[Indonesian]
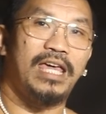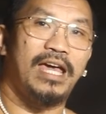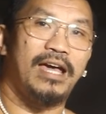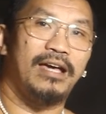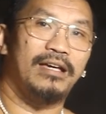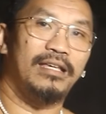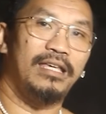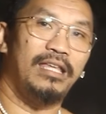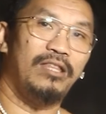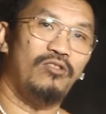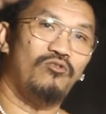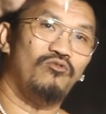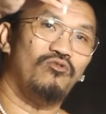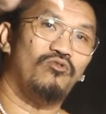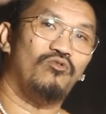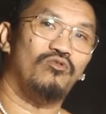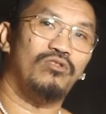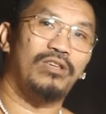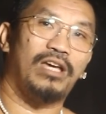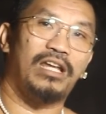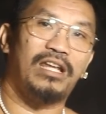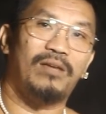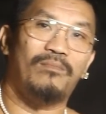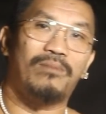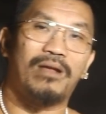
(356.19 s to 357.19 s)
yang itu
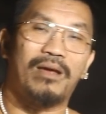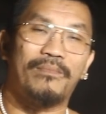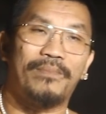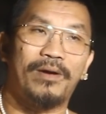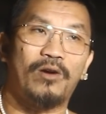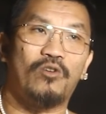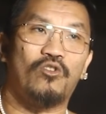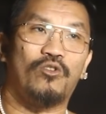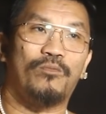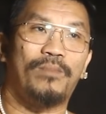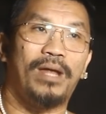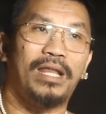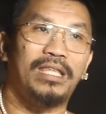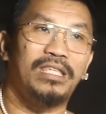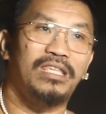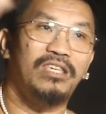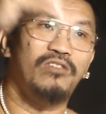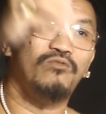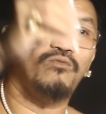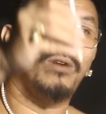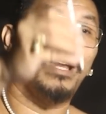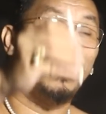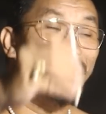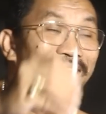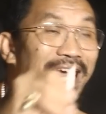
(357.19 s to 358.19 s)
terus ada berapa korban jiwa